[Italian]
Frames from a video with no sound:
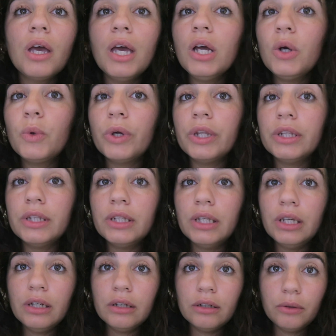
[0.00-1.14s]
e
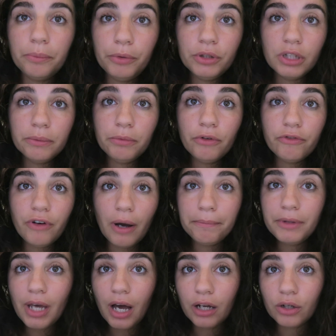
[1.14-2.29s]
quindi eh, un po' di tempo fa
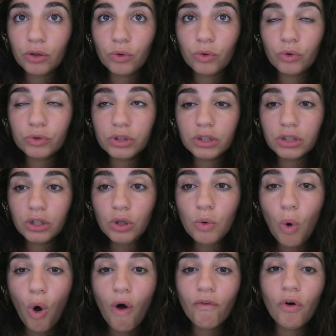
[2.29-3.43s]
mi hanno contattata di
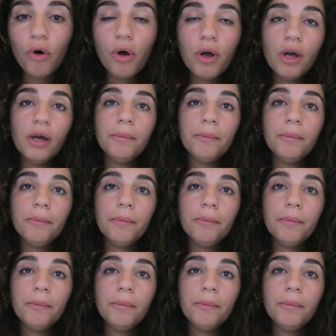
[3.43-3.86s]
nuovo